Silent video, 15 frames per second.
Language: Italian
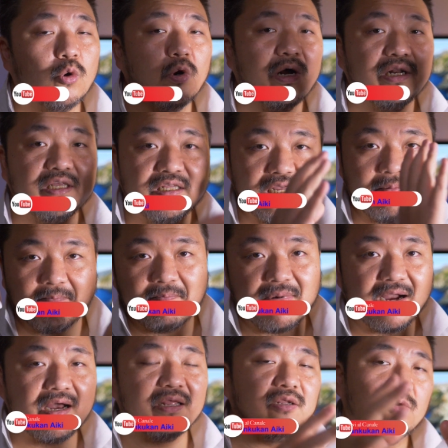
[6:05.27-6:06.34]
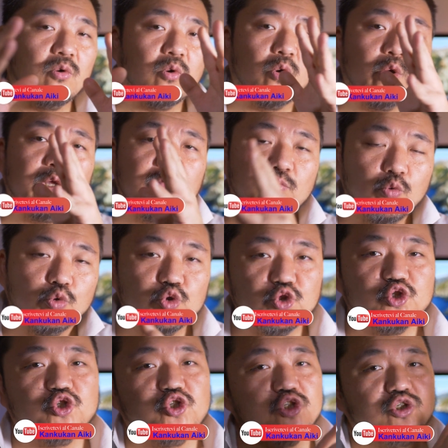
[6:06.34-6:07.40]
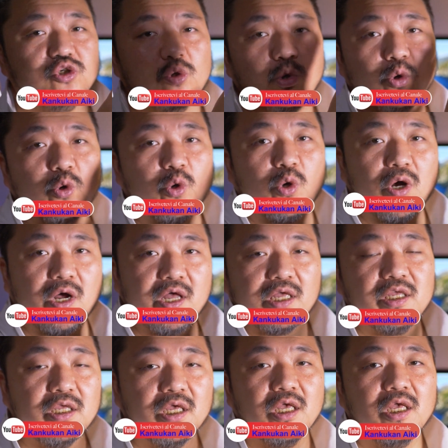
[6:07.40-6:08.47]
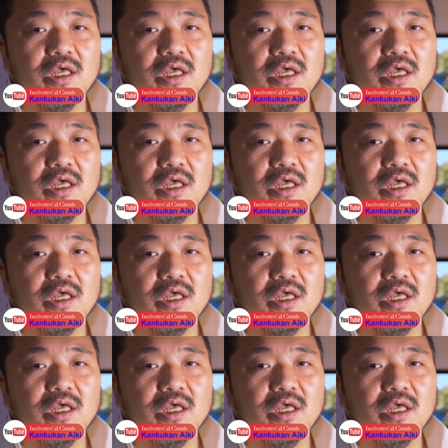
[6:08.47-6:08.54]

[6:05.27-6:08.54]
o agli Nyamban o ai Bushi o ai